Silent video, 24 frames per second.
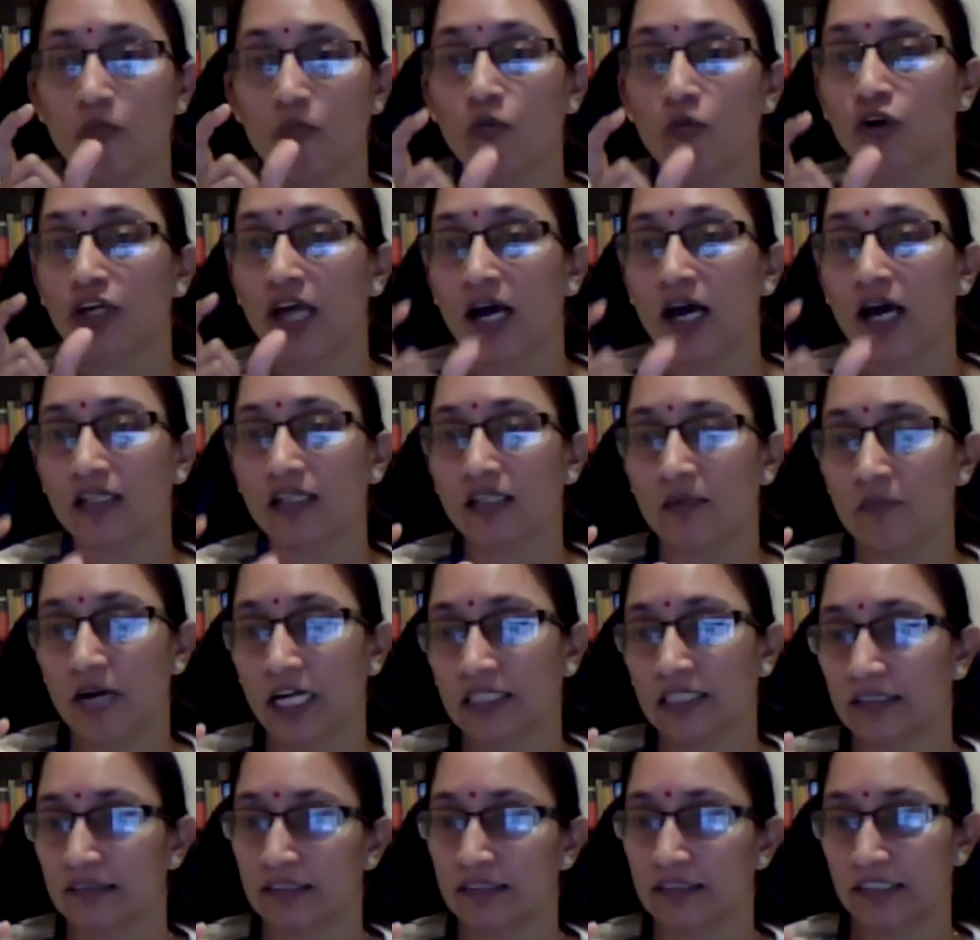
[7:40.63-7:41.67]
முக்கியார்த்த
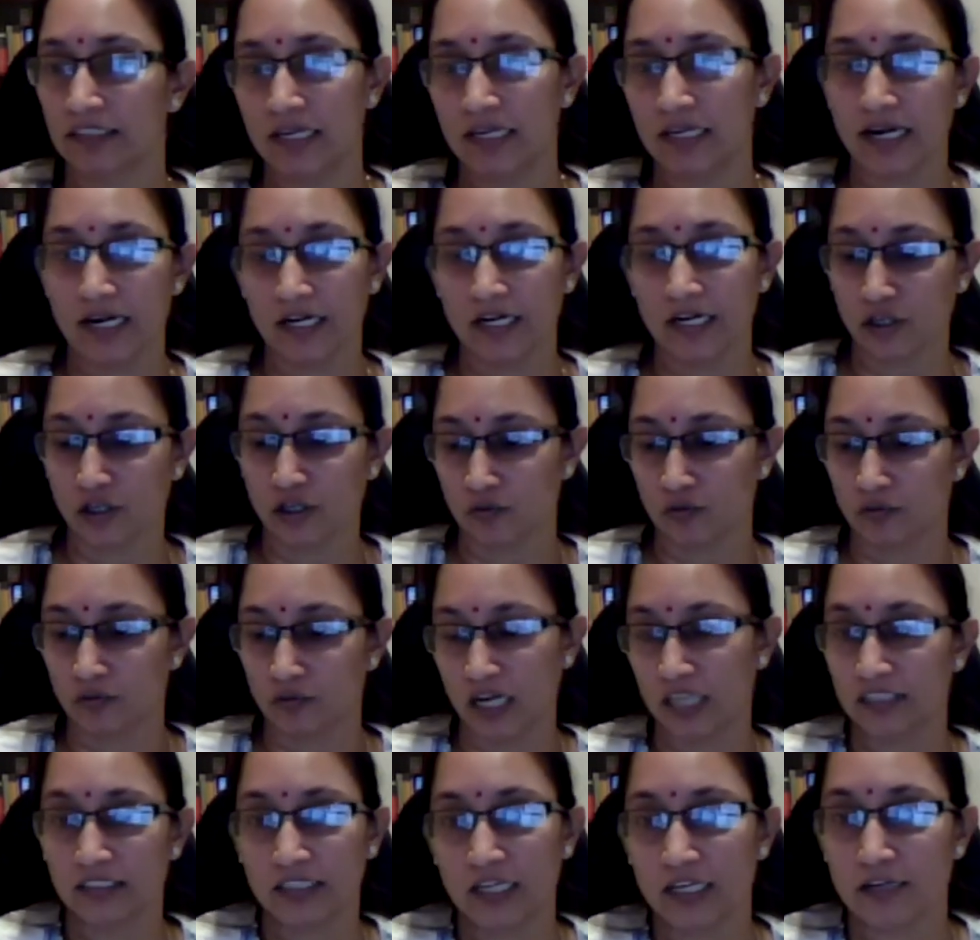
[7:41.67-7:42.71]
பாதத்துக்கு தானே எடுக்கிறோம்
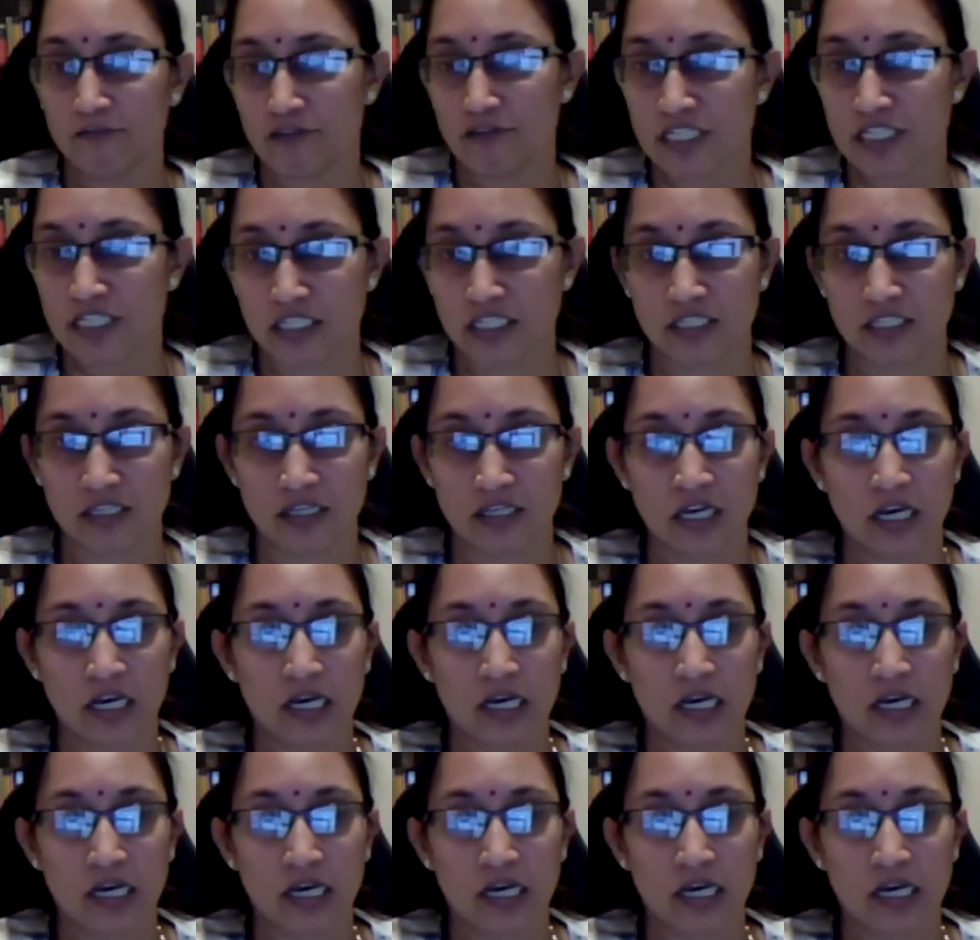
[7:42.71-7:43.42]
அதுதானே ஃபர்ஸ்ட்